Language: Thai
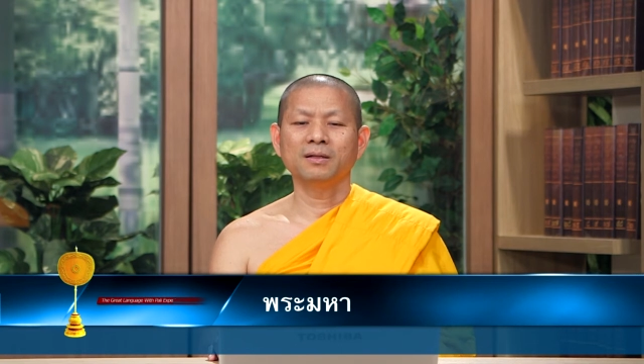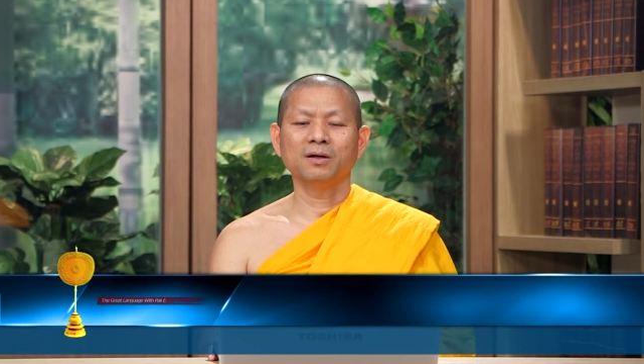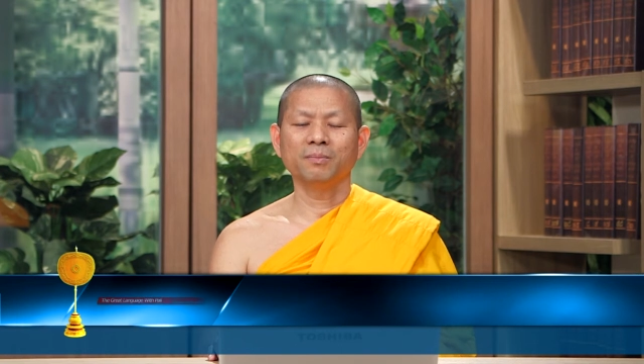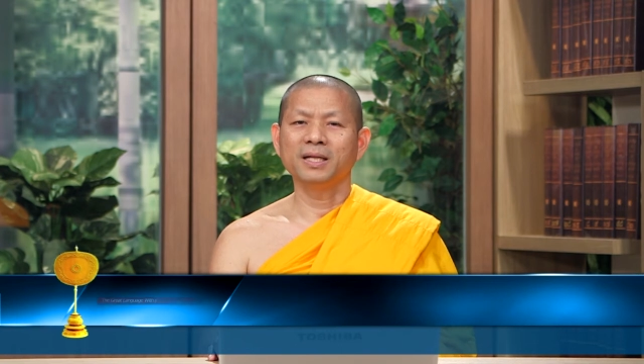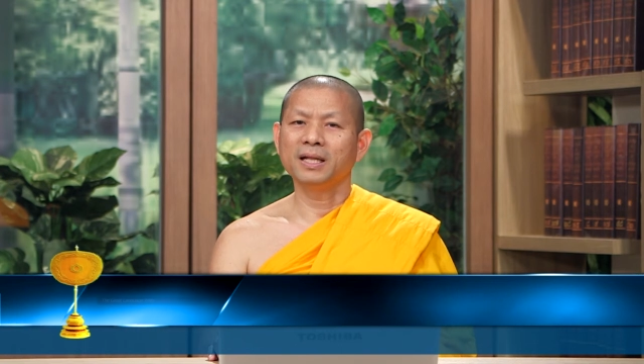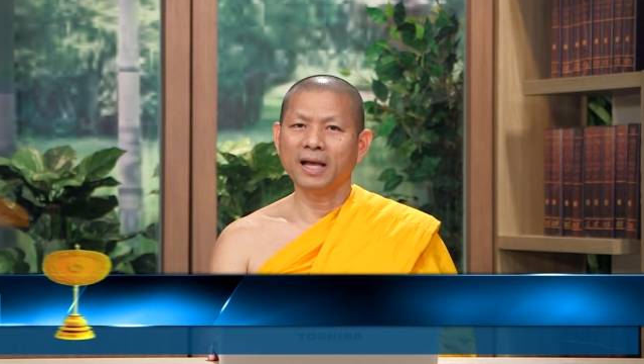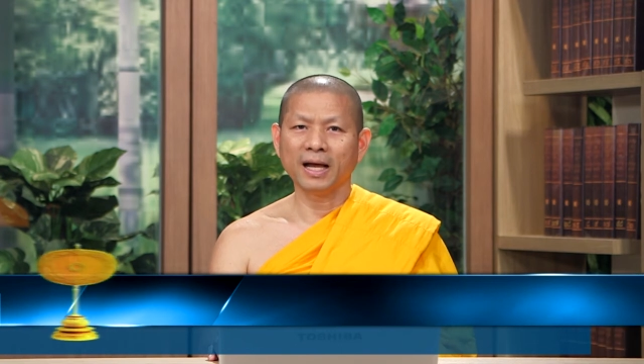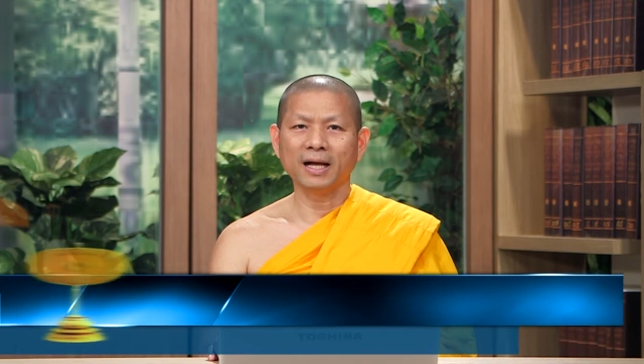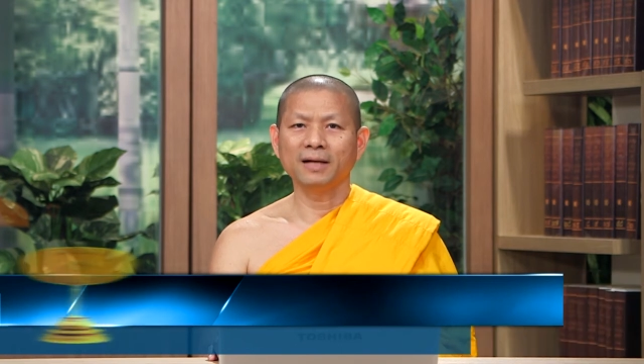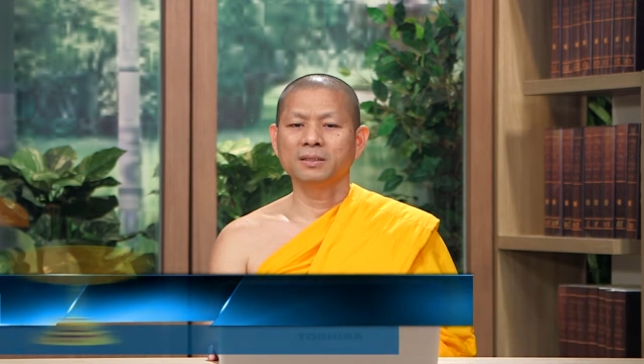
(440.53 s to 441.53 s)
ก็ไม่ได้ด่า
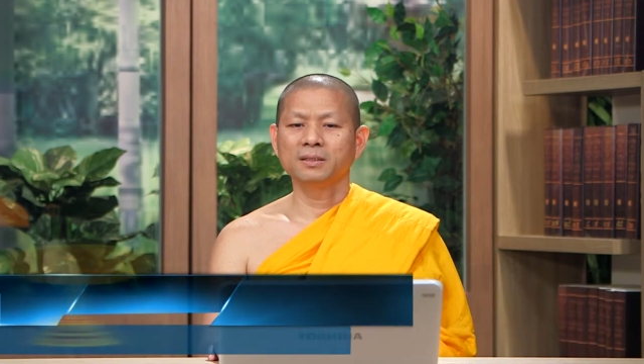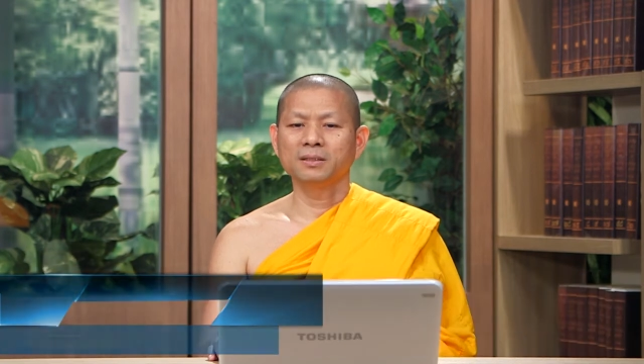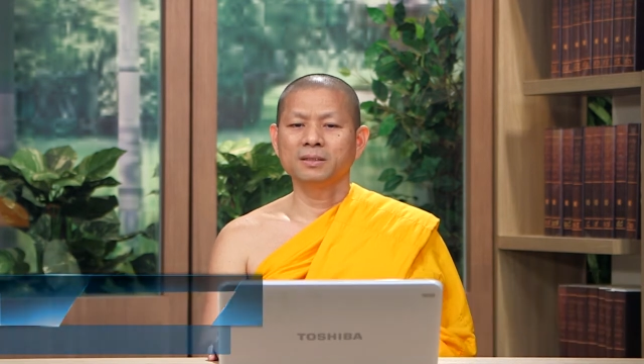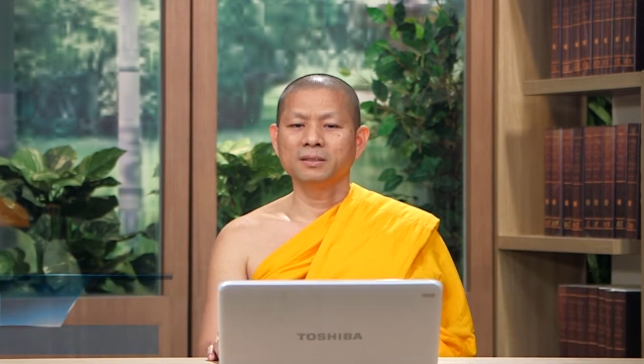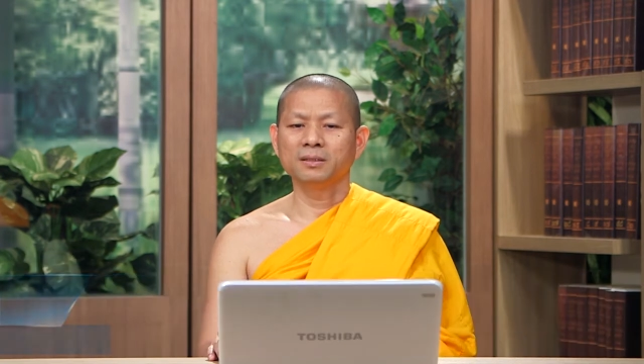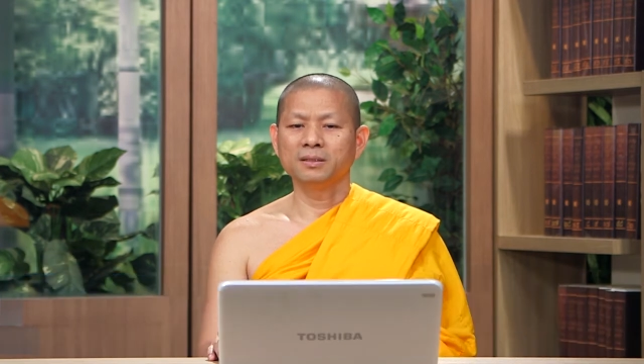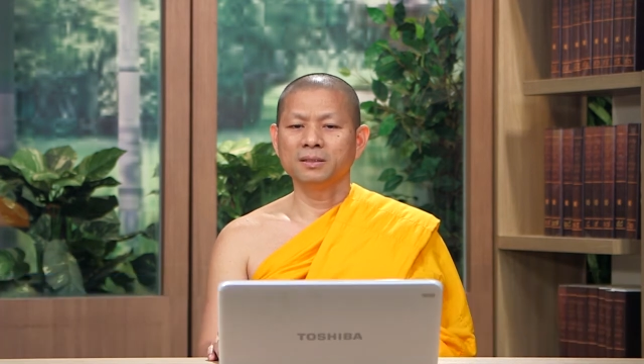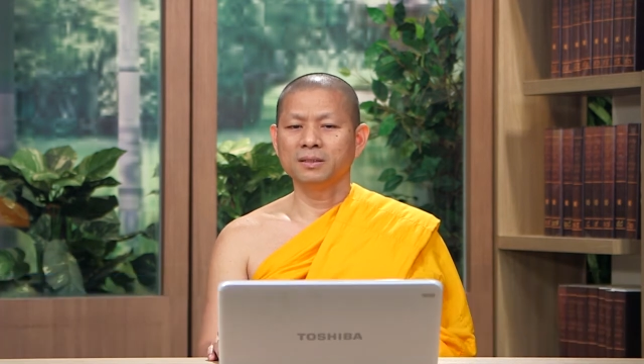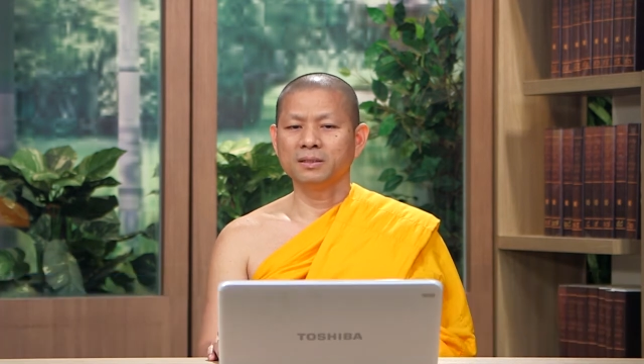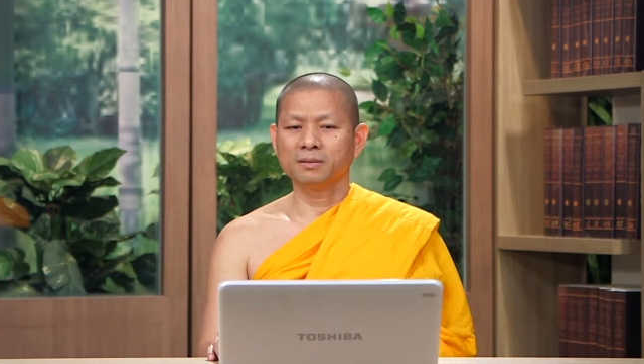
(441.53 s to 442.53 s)
คือ
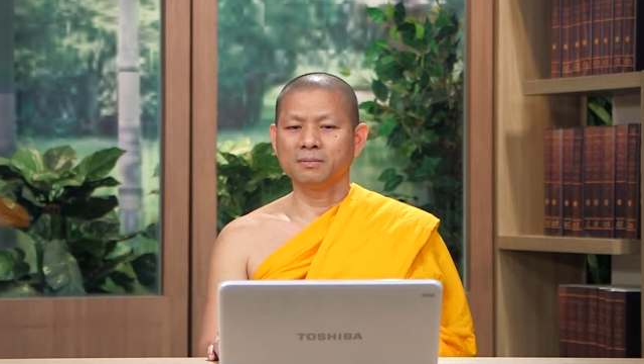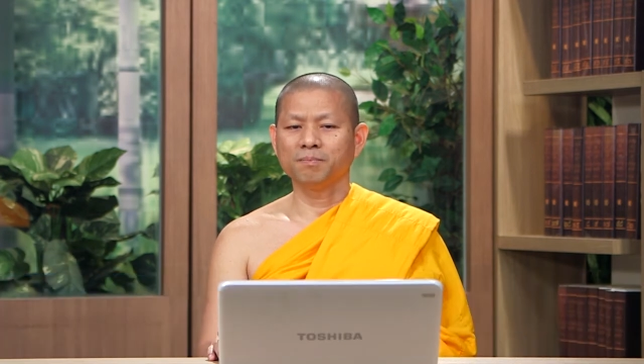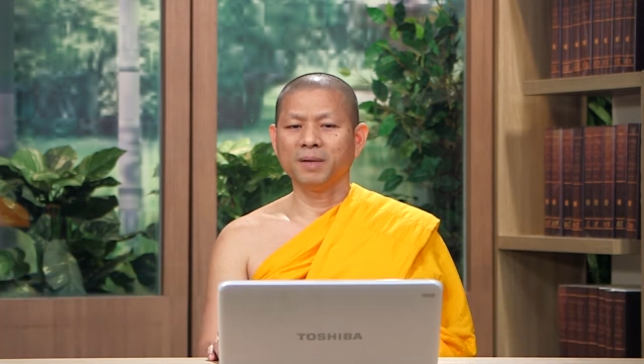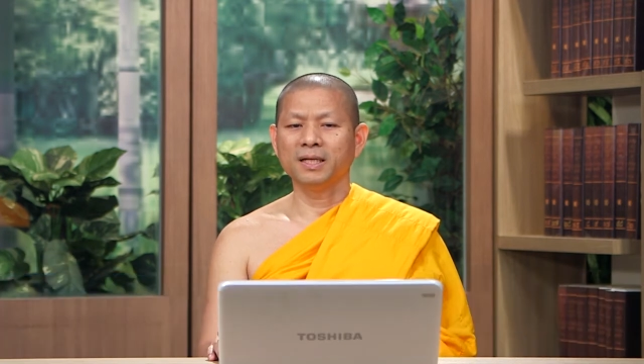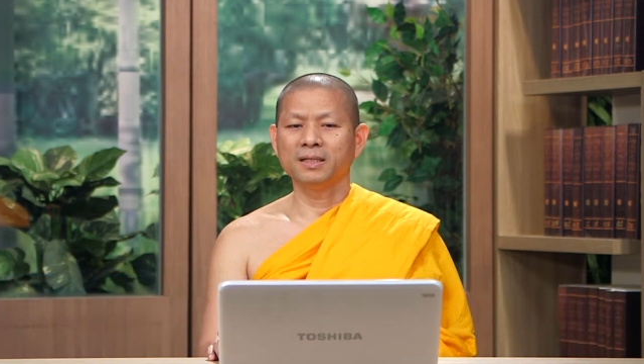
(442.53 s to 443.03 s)
ไป